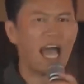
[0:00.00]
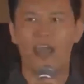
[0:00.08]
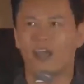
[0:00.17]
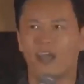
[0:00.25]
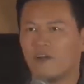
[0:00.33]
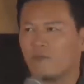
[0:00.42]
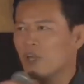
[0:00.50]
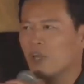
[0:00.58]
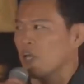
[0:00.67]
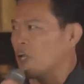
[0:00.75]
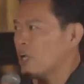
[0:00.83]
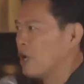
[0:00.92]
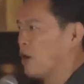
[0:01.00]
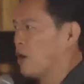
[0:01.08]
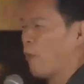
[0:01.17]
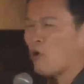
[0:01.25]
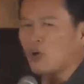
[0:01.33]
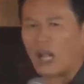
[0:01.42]
い
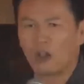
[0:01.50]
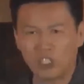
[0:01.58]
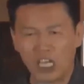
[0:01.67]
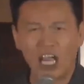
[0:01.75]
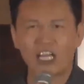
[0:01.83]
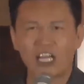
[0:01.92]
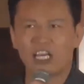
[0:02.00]
僕らの世代にや